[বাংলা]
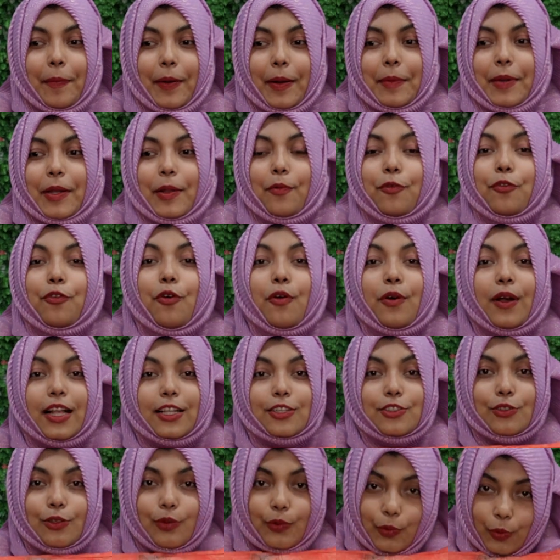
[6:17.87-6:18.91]
ব্যাপার মানে
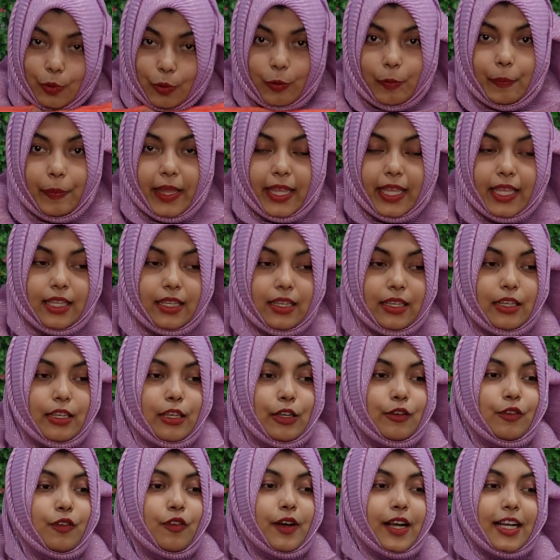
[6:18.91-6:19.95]
ফোকাস তো করবেই
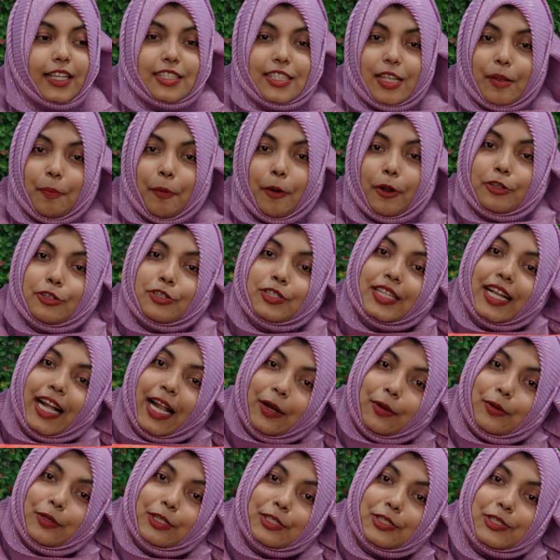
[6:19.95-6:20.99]
ফোকাসের পর যদি
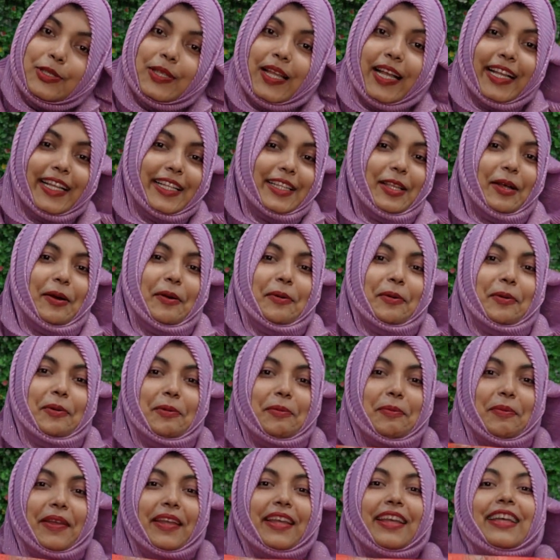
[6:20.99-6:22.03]
আরো কিছু থাকে তাও
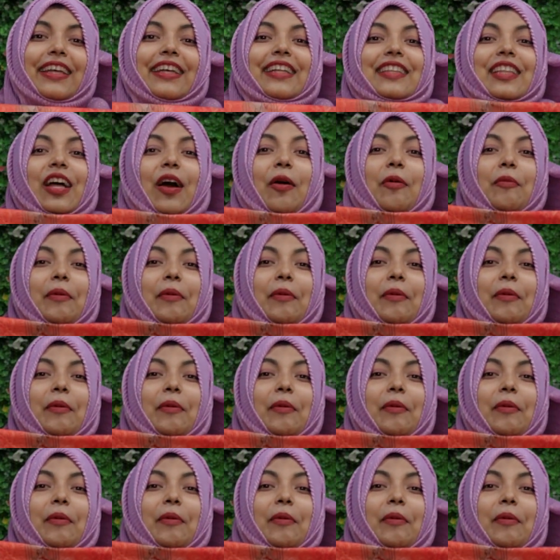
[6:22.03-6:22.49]
করবে তা